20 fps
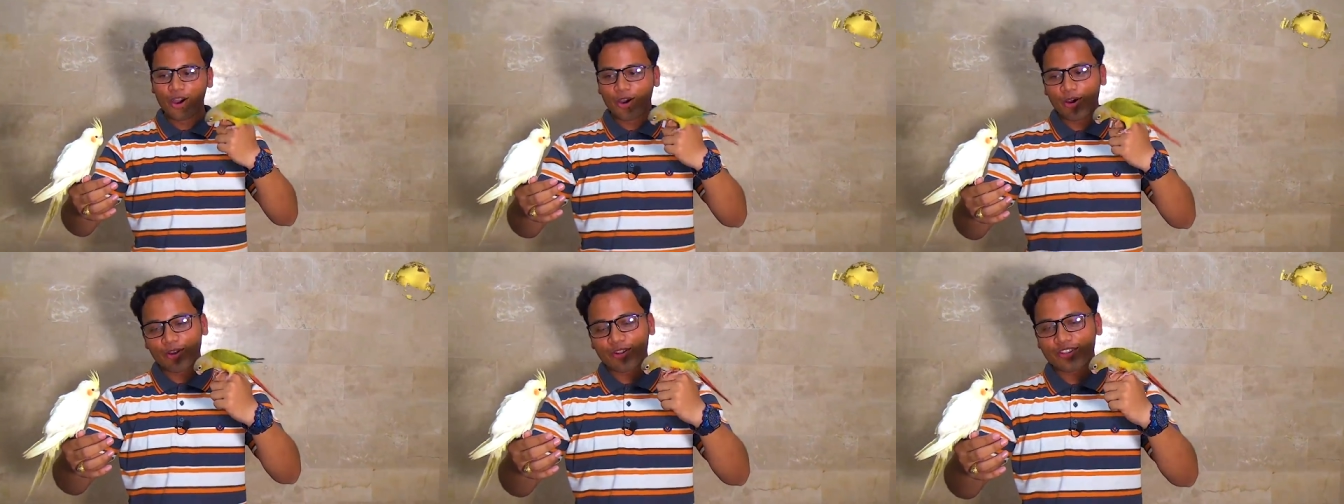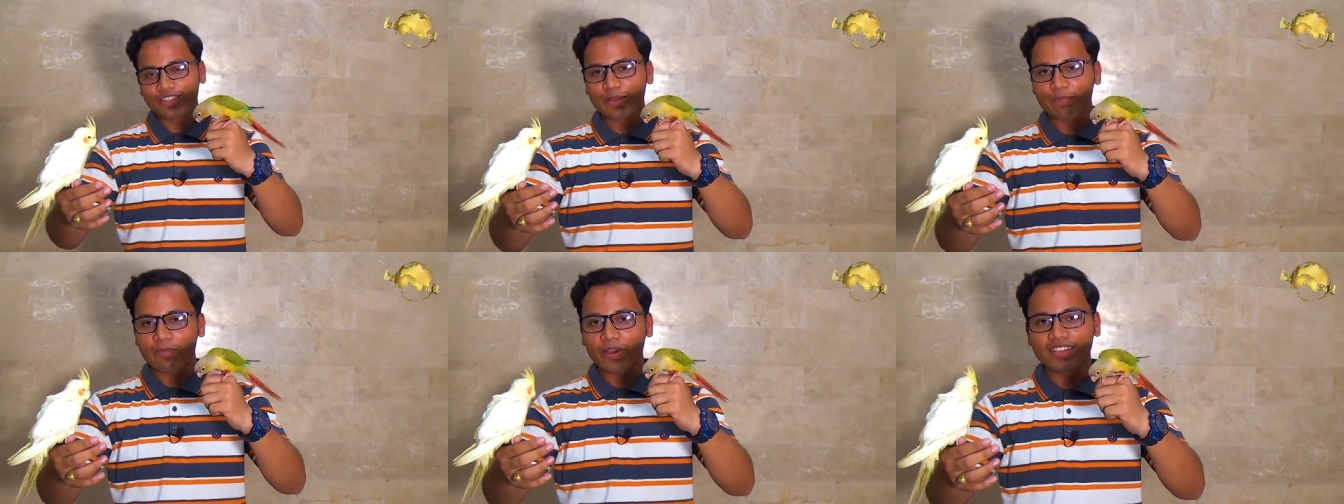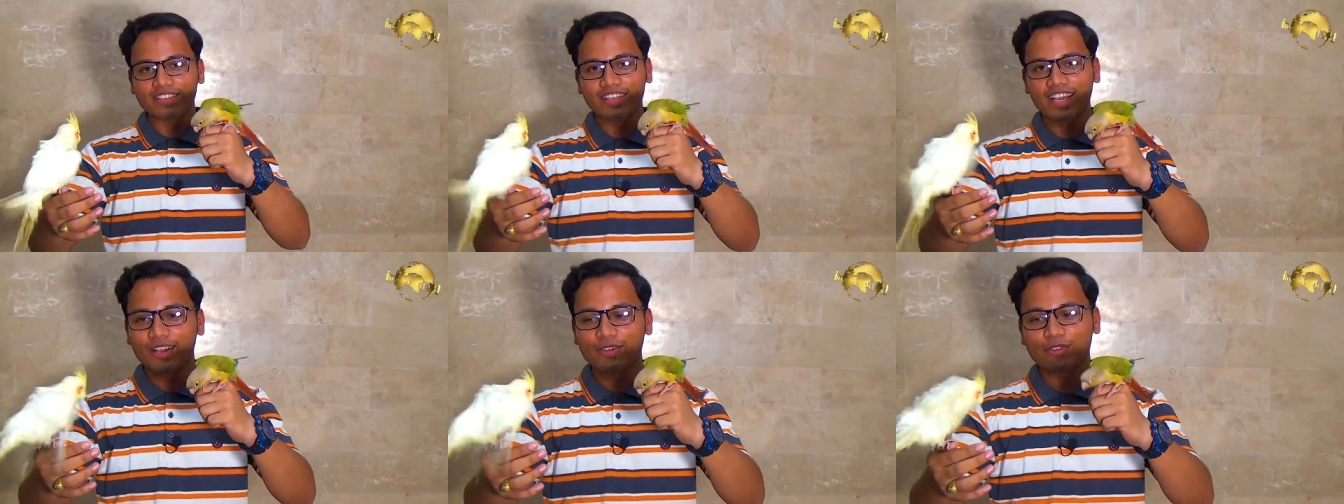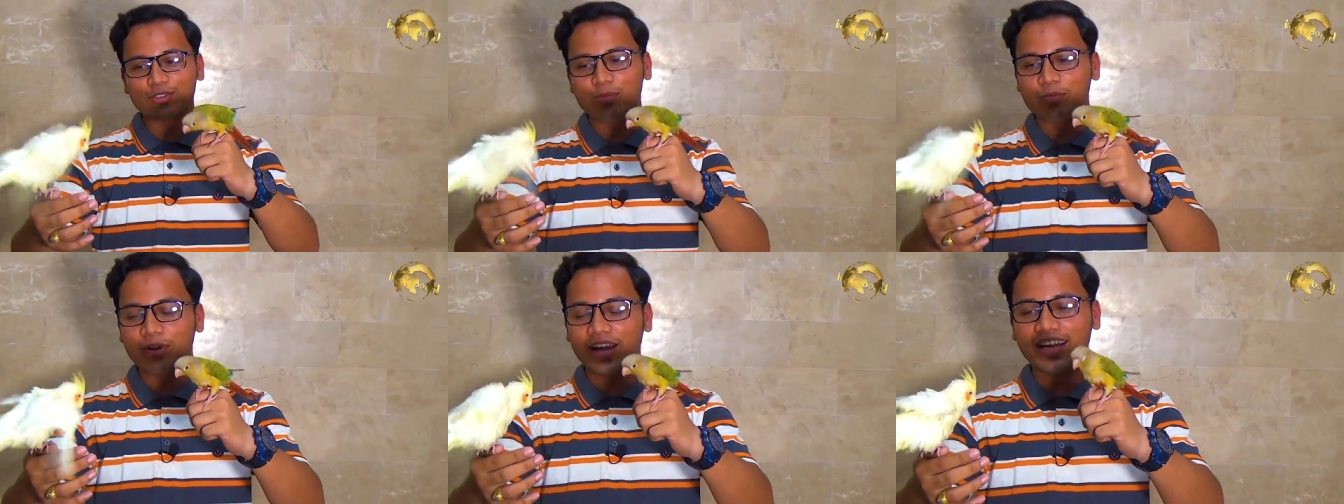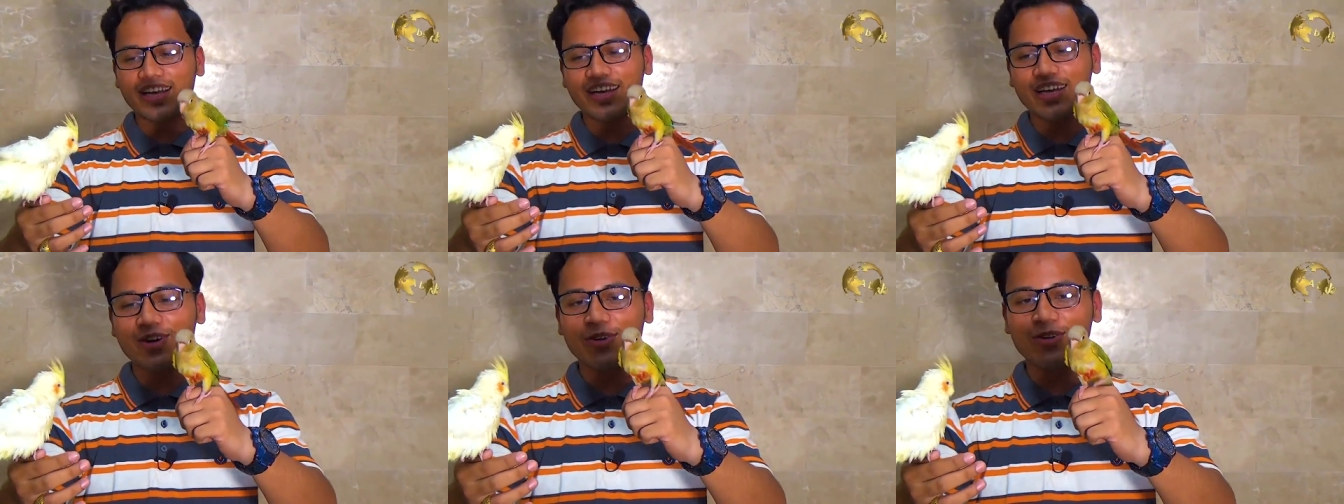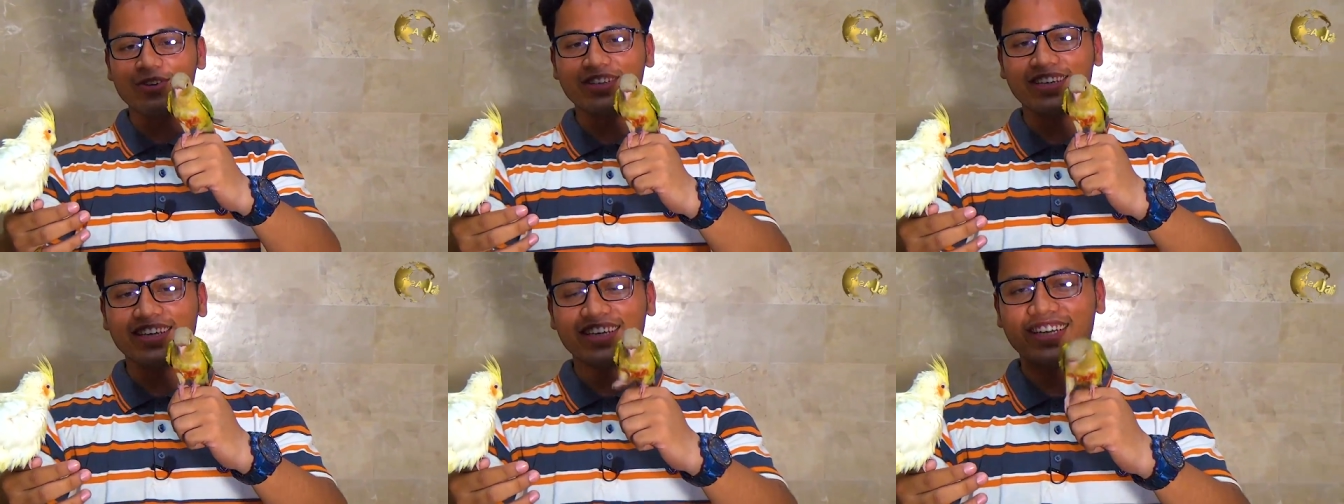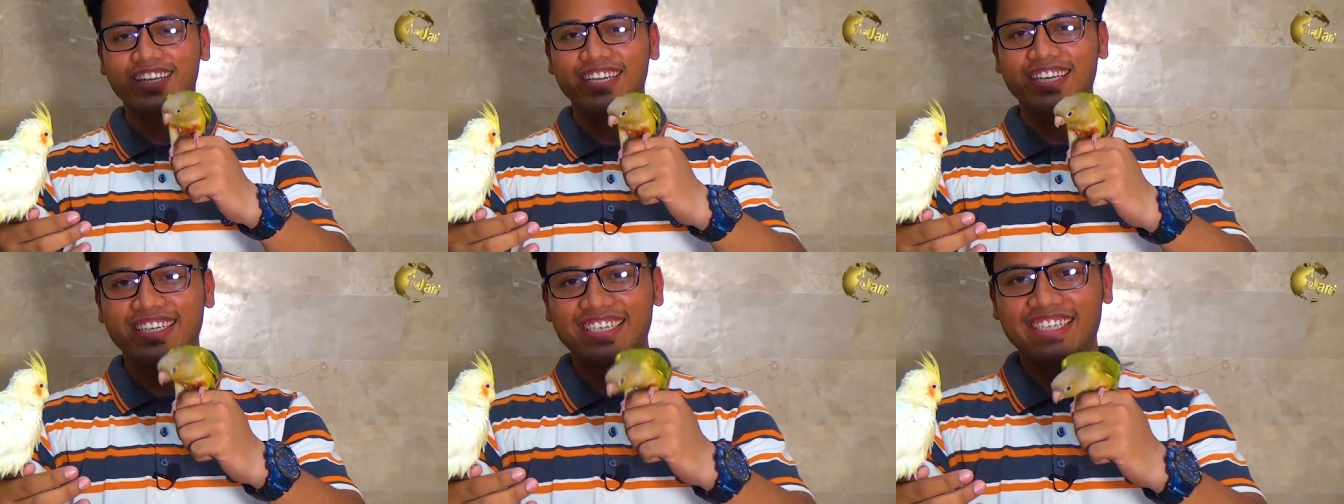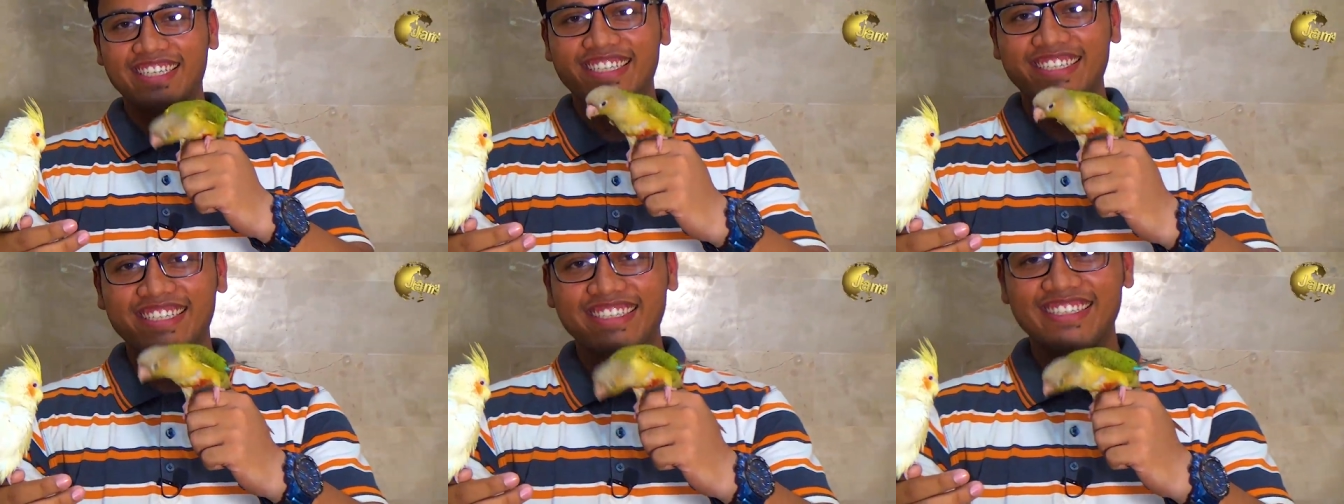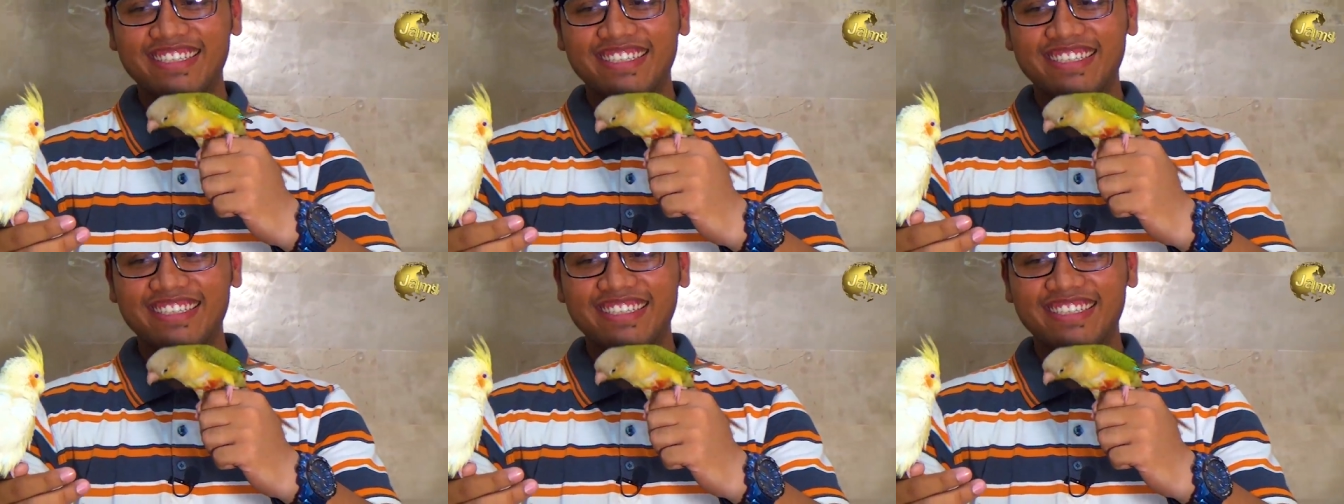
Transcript: और उसके पास जाकर उसको मारने की कोशिश कर रहा है